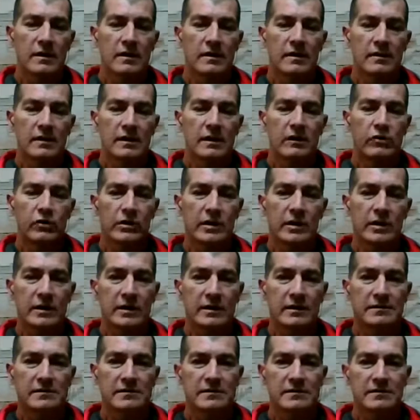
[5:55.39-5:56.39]
de lo que
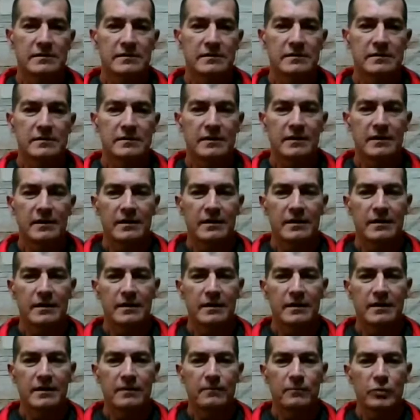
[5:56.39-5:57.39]
es
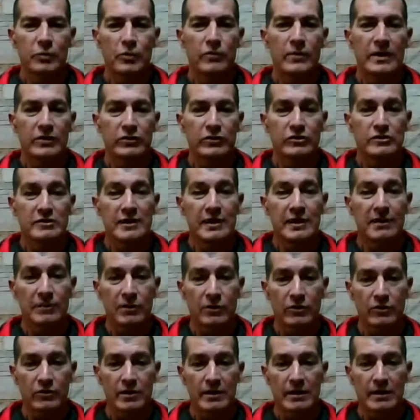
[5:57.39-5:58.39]
eh, probándose en la
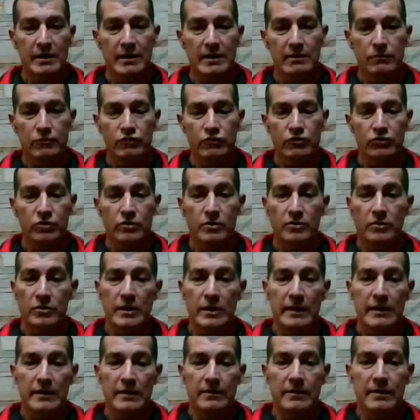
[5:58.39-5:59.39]
mejor liga del mundo, como es
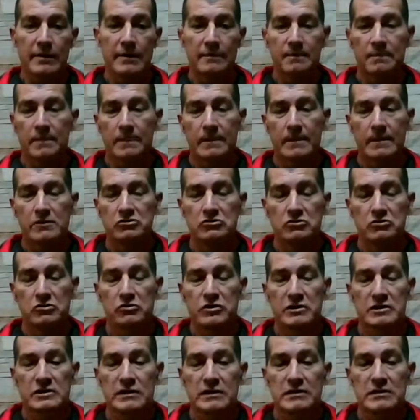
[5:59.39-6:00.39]
la NBA. Yo lo
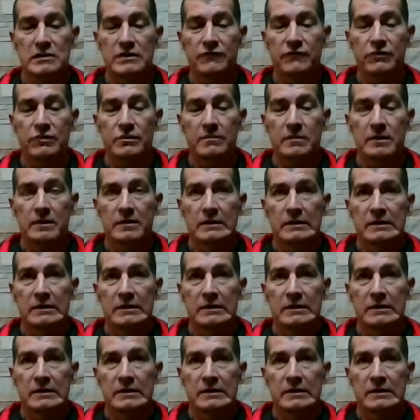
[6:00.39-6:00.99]
hice de esa forma.